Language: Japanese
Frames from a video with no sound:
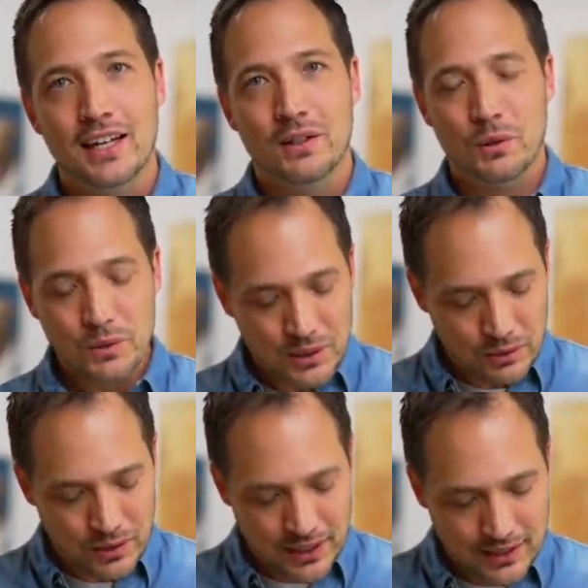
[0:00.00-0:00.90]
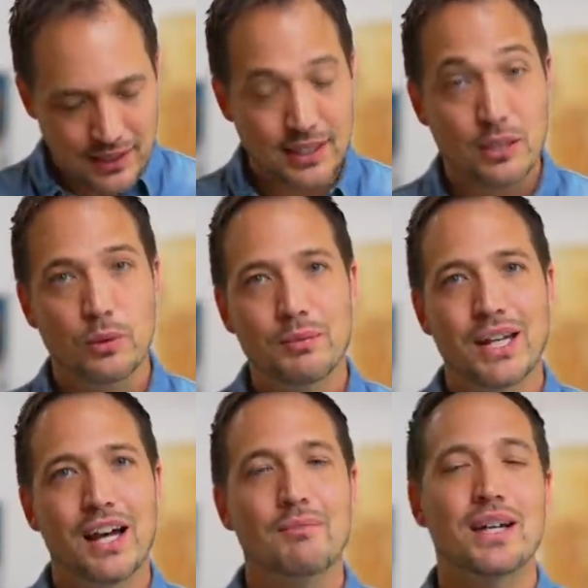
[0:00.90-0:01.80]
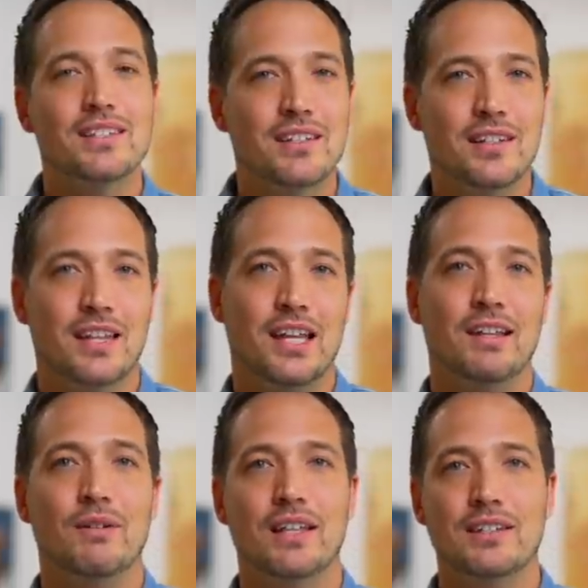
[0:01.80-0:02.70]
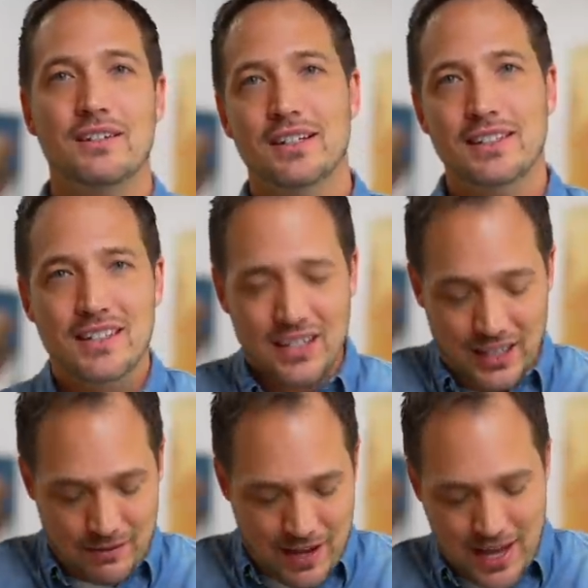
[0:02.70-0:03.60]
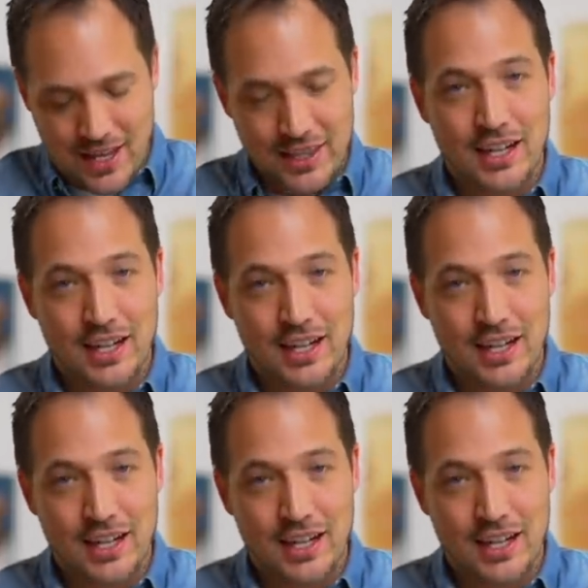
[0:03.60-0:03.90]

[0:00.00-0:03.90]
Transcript: 本当にこのアクセサリーをウェブで販売するってで私のアクセサリーには